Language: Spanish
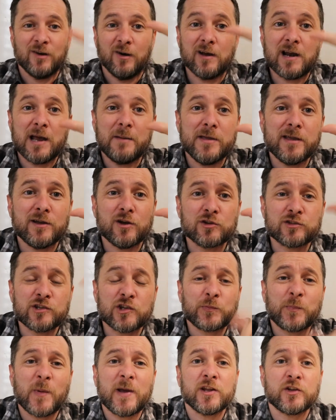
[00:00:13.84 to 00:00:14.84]
Hola amigos
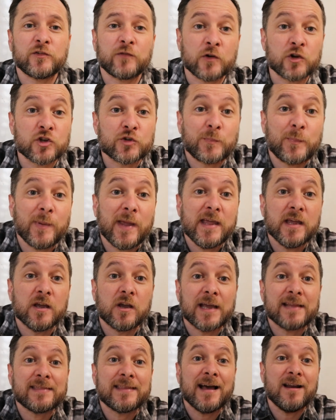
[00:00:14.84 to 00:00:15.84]
de Spanish for
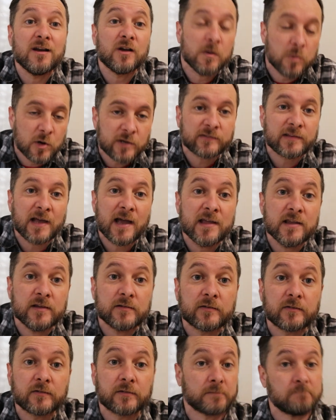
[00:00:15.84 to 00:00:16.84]
Spain, ¿qué tal? ¿Cómo
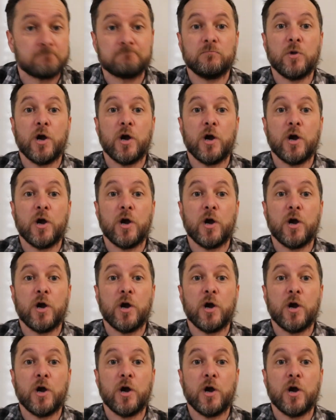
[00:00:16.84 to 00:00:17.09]
estáis?